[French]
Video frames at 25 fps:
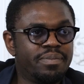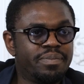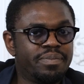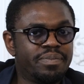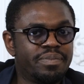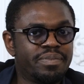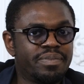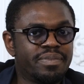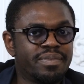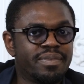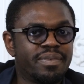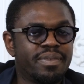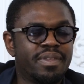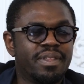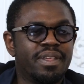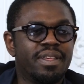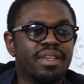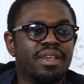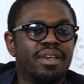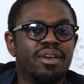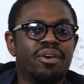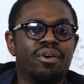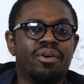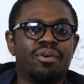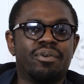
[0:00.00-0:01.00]
mhm.
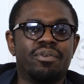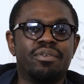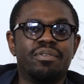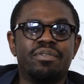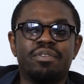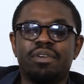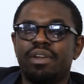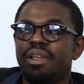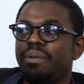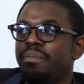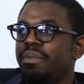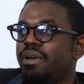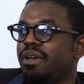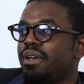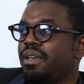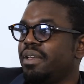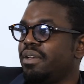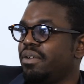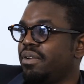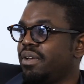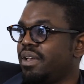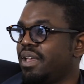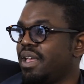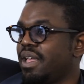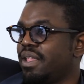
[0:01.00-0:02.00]
en levant la main et en
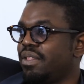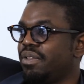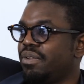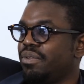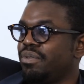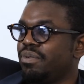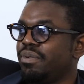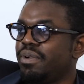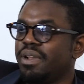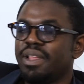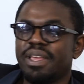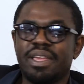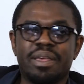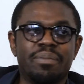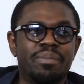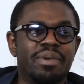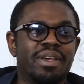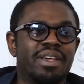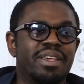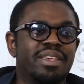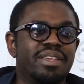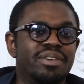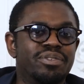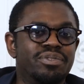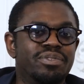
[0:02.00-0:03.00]
regardant donc la caméra
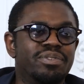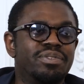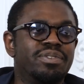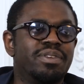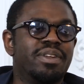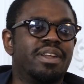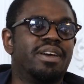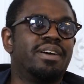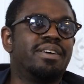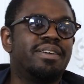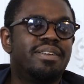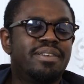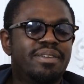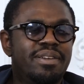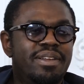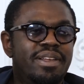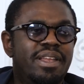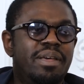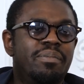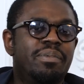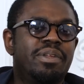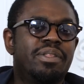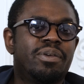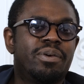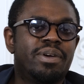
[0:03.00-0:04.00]
qui est juste là, la
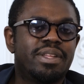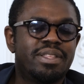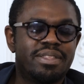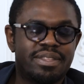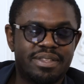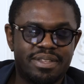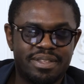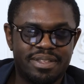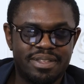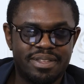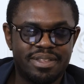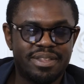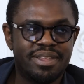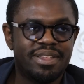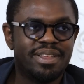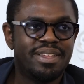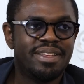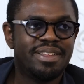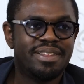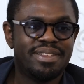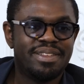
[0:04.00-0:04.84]
main droite. Okay.